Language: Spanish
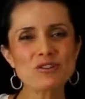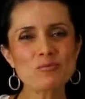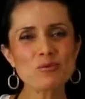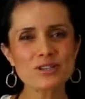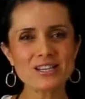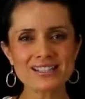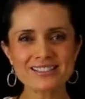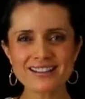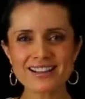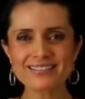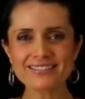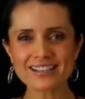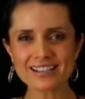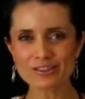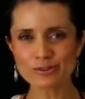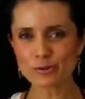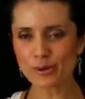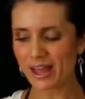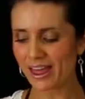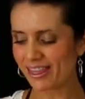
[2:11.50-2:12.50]
como ya están
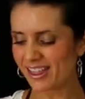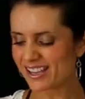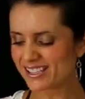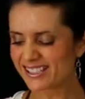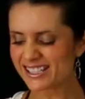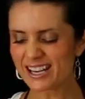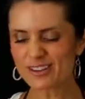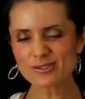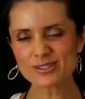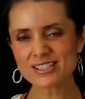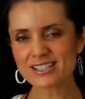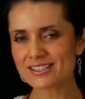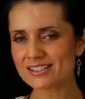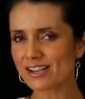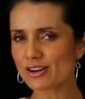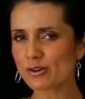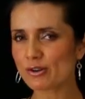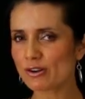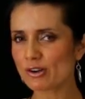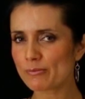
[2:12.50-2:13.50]
trituradas, ya no es
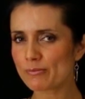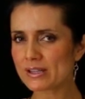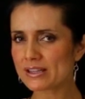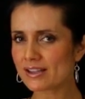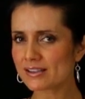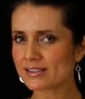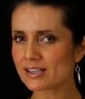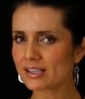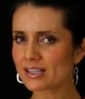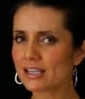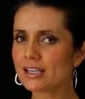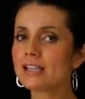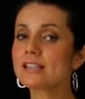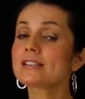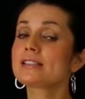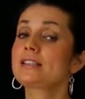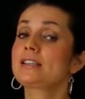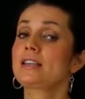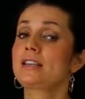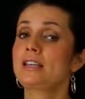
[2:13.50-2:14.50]
necesario que lo metas aquí.
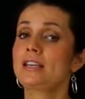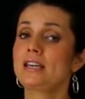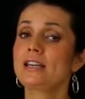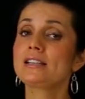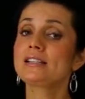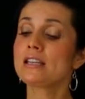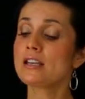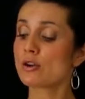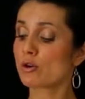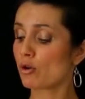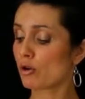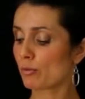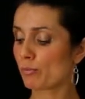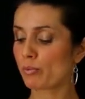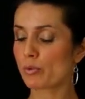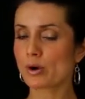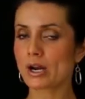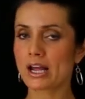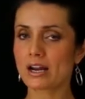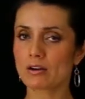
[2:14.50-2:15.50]
Si quieres
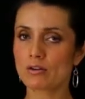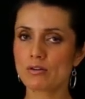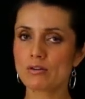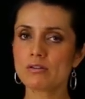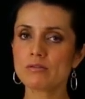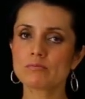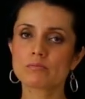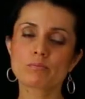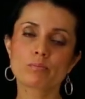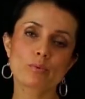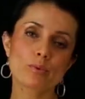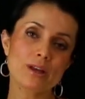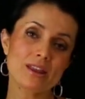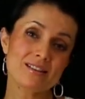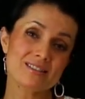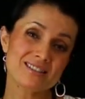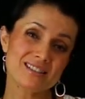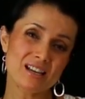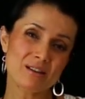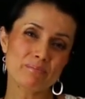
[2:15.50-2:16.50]
incorporarlo,
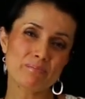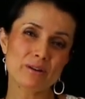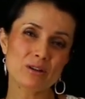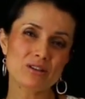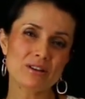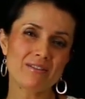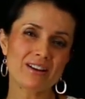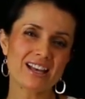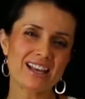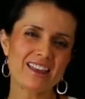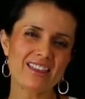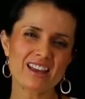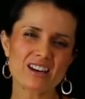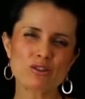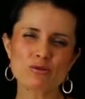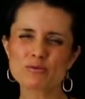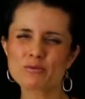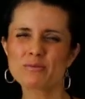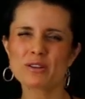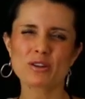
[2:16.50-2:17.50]
puede ser, pero ya va a quedar
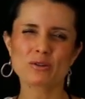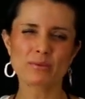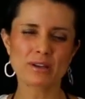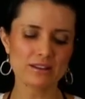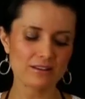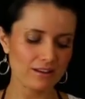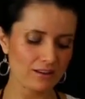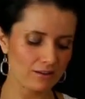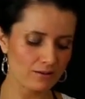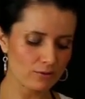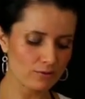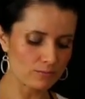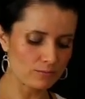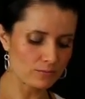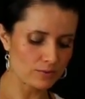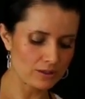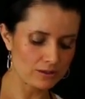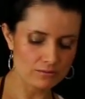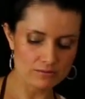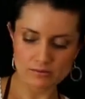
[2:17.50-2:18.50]
como medio batido y
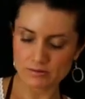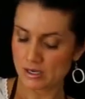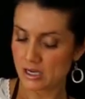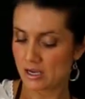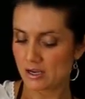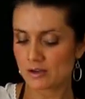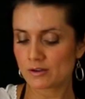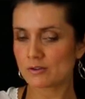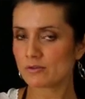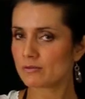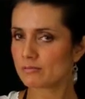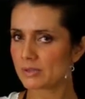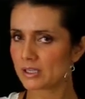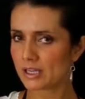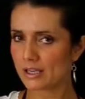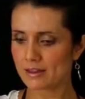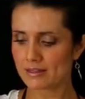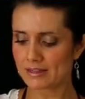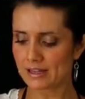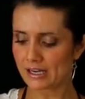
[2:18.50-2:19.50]
como que no, no me
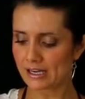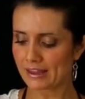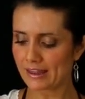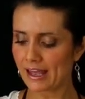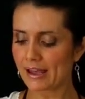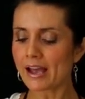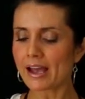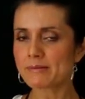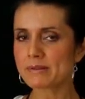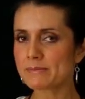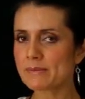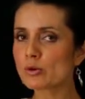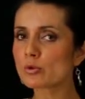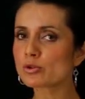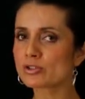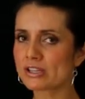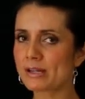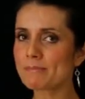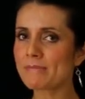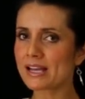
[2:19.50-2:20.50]
encanta la idea. A mí me
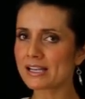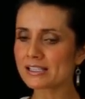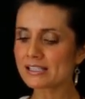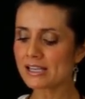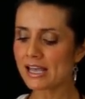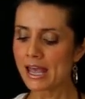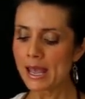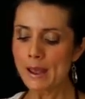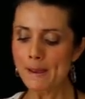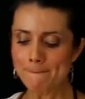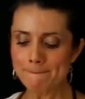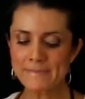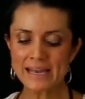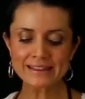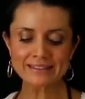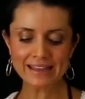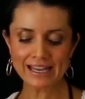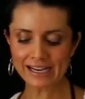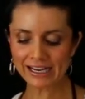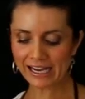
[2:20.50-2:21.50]
gusta más
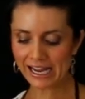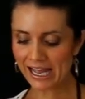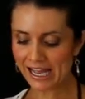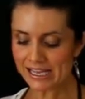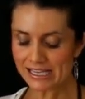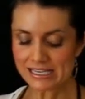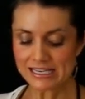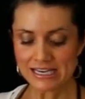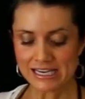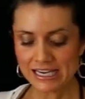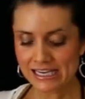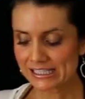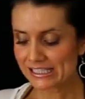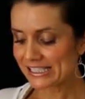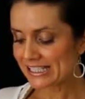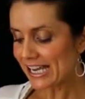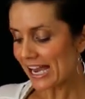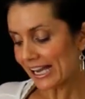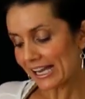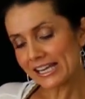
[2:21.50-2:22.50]
meterla,
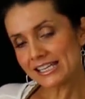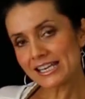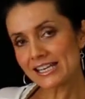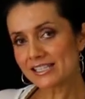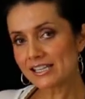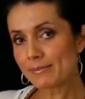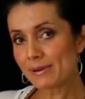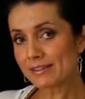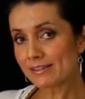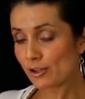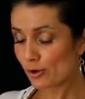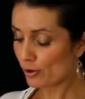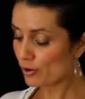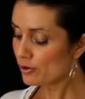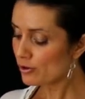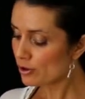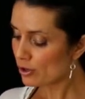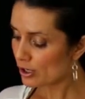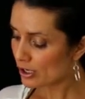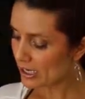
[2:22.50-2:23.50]
ya que ya se
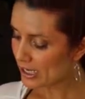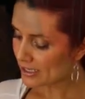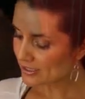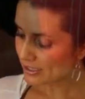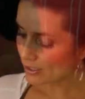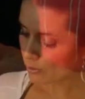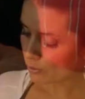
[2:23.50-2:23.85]
batió, las